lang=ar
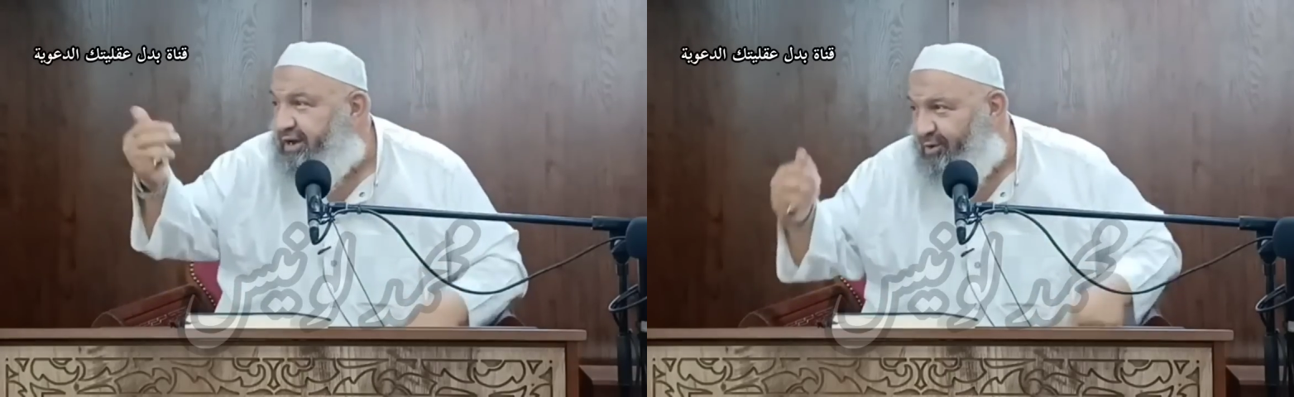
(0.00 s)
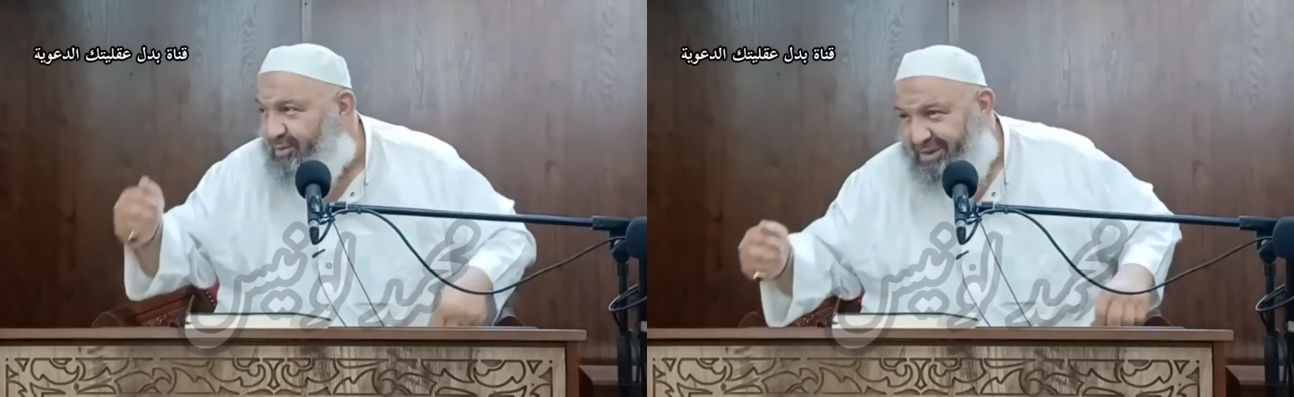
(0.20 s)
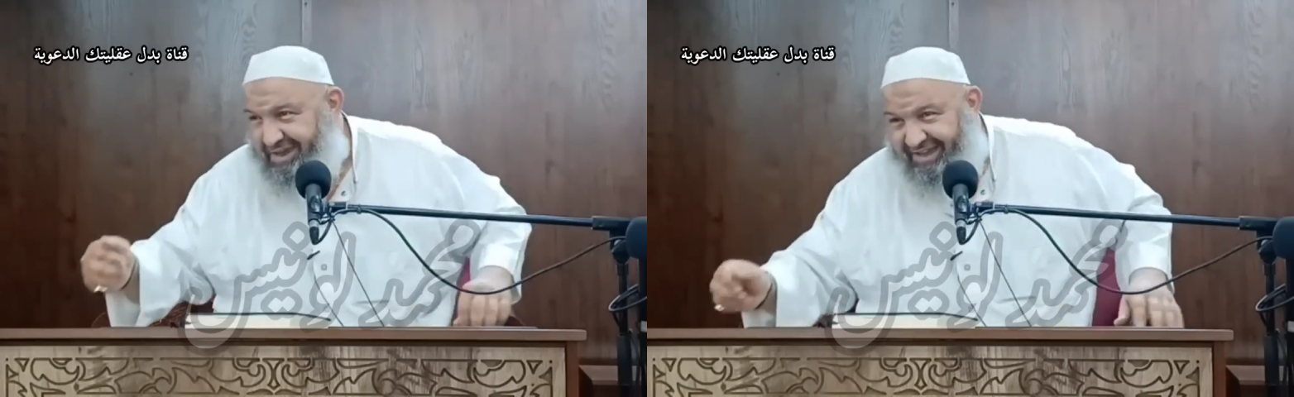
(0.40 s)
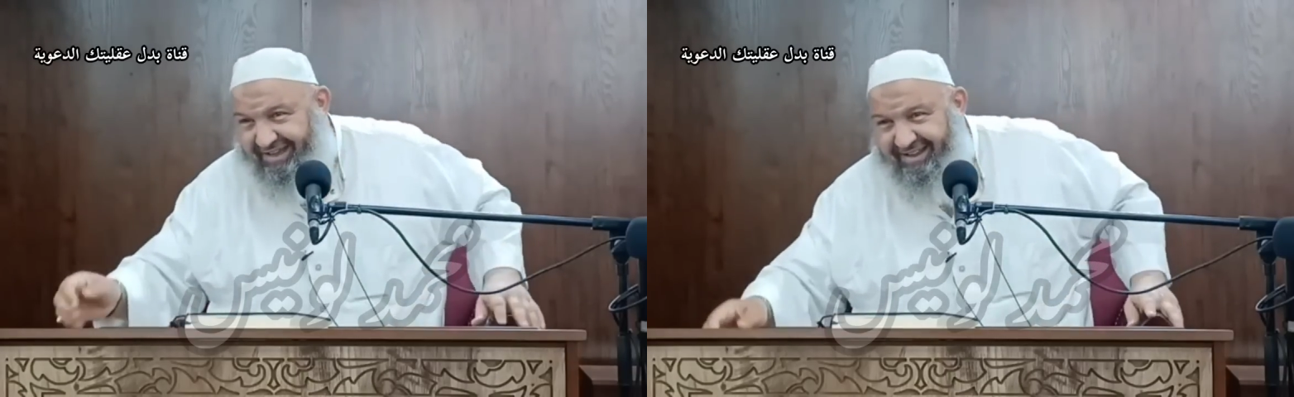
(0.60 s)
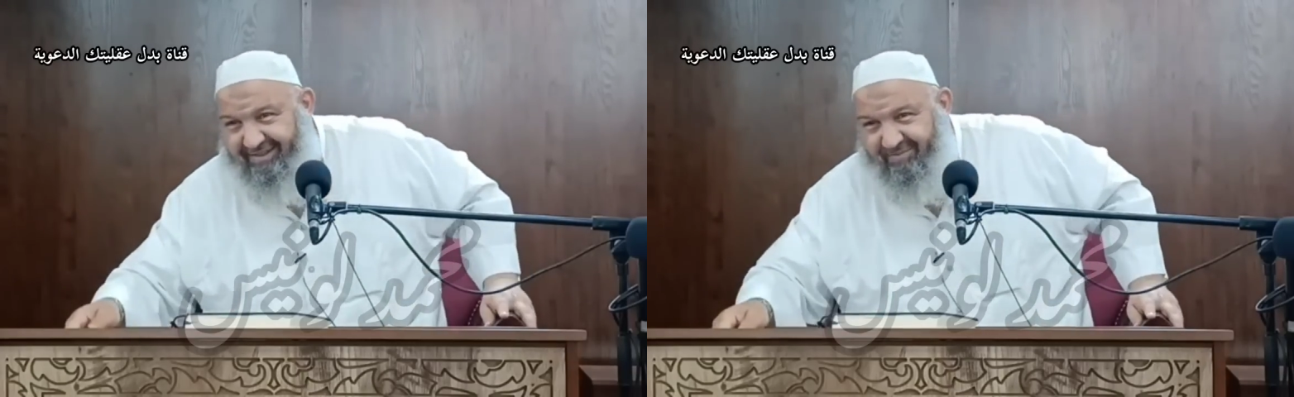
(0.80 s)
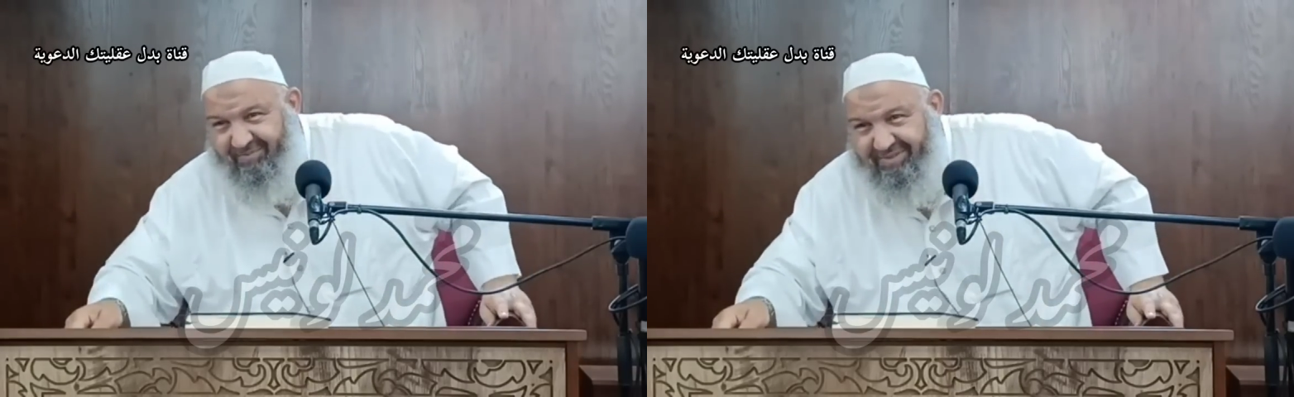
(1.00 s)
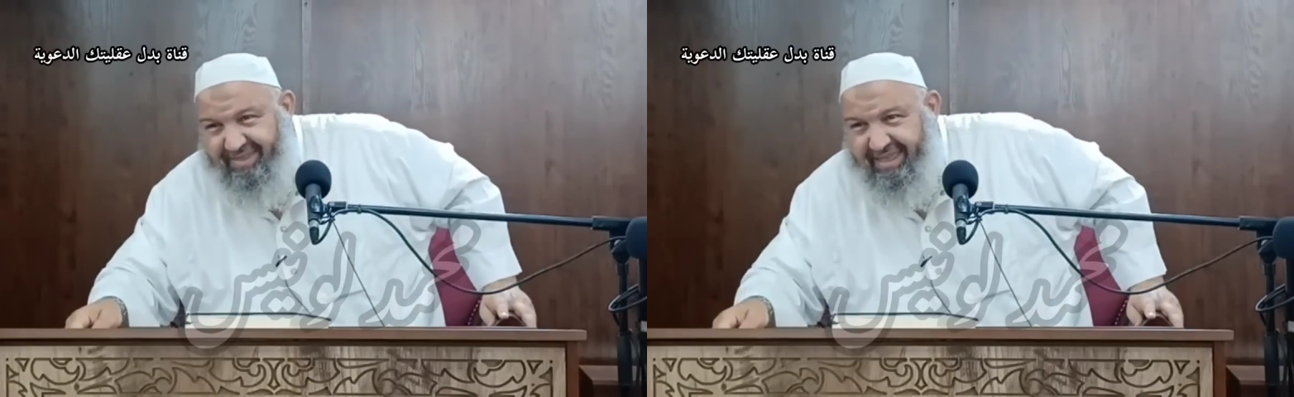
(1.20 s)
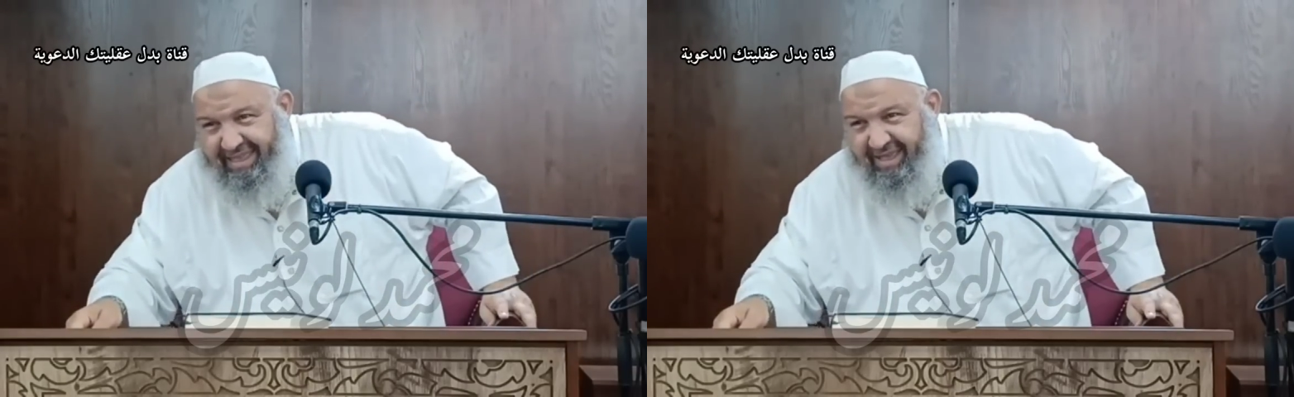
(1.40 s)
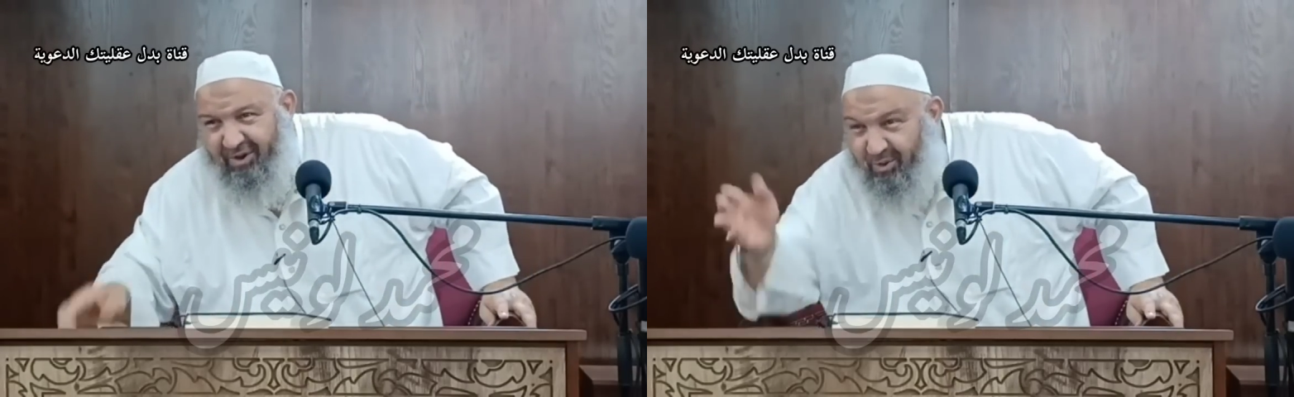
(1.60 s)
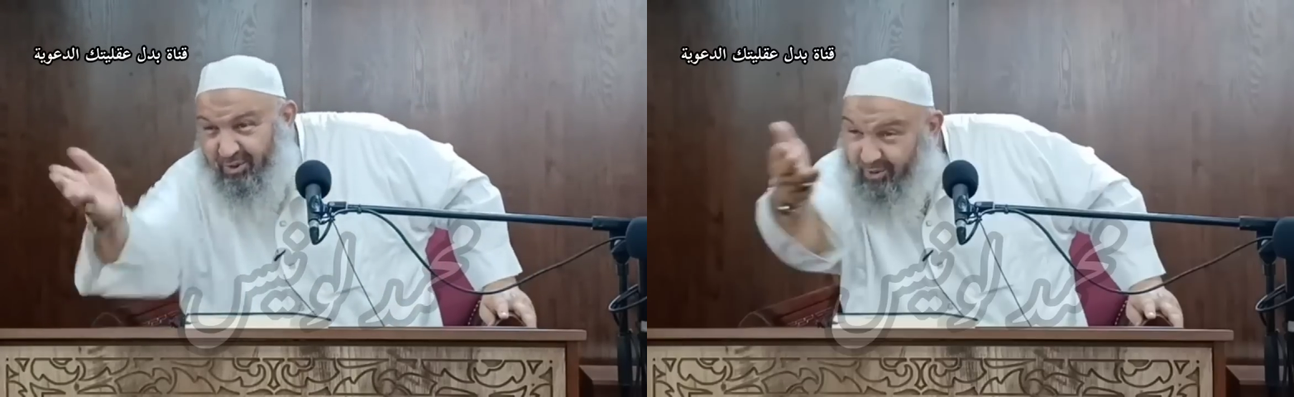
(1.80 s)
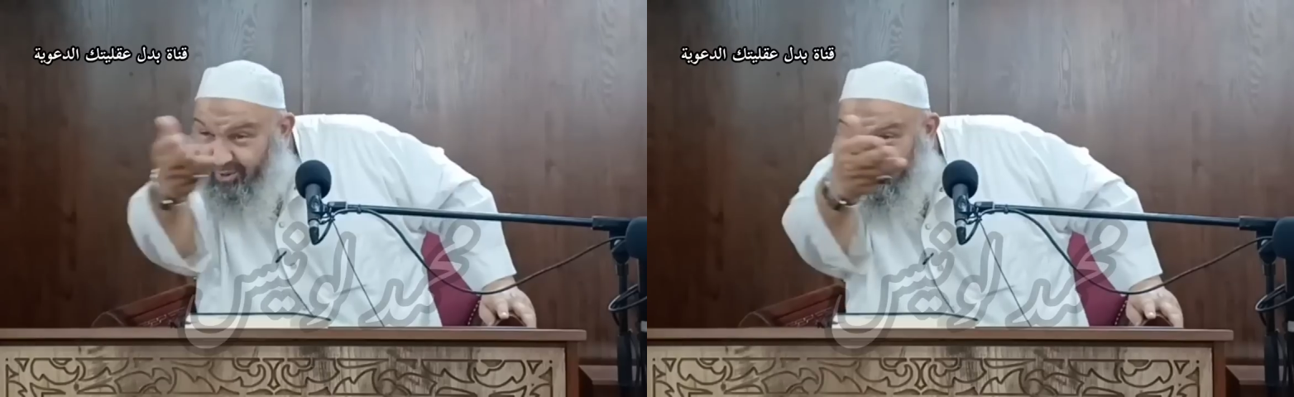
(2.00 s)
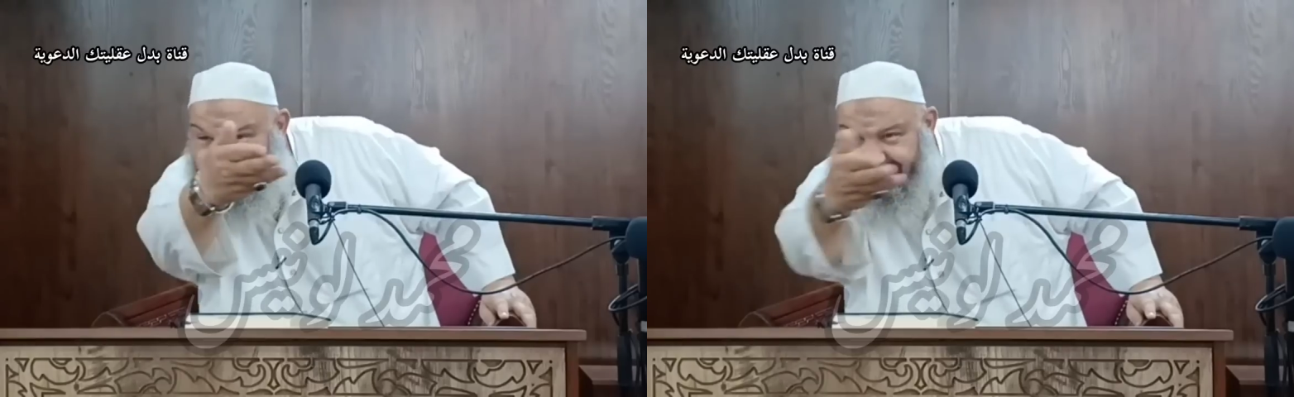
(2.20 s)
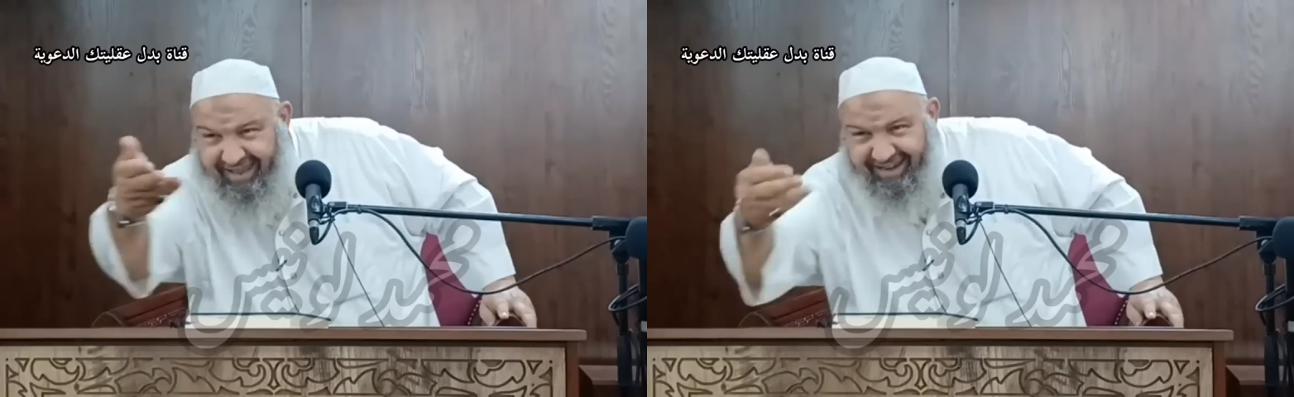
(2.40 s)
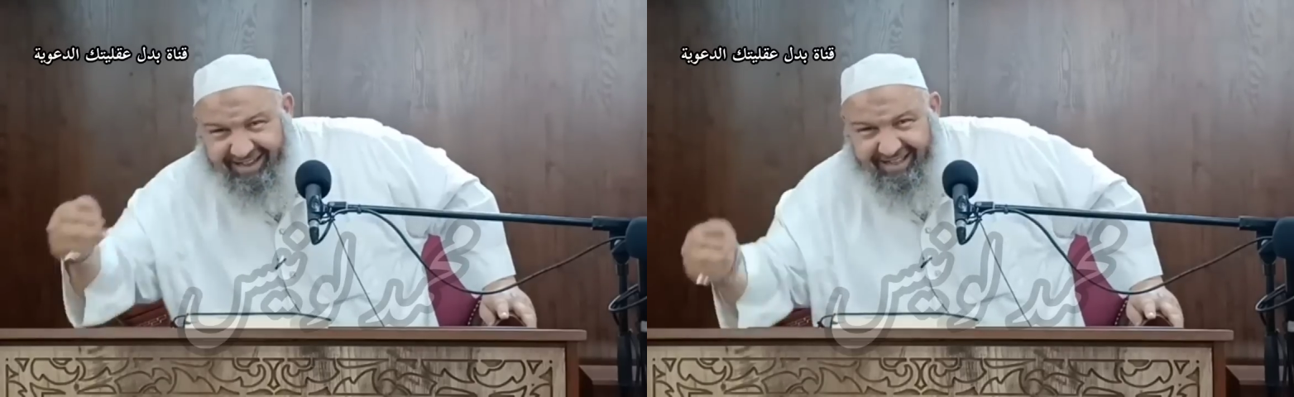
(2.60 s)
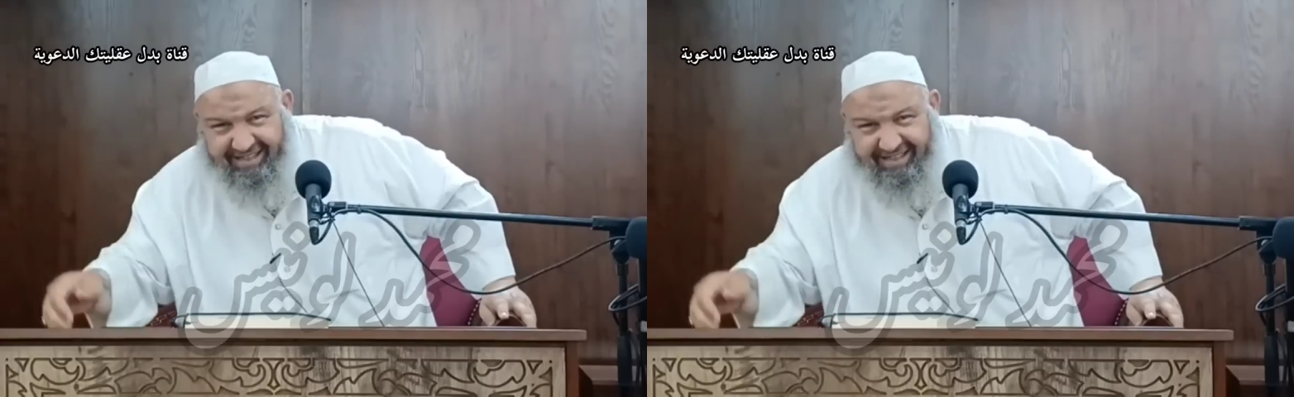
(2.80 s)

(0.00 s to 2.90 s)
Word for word: الاميه قولوا يقولوا التاريخ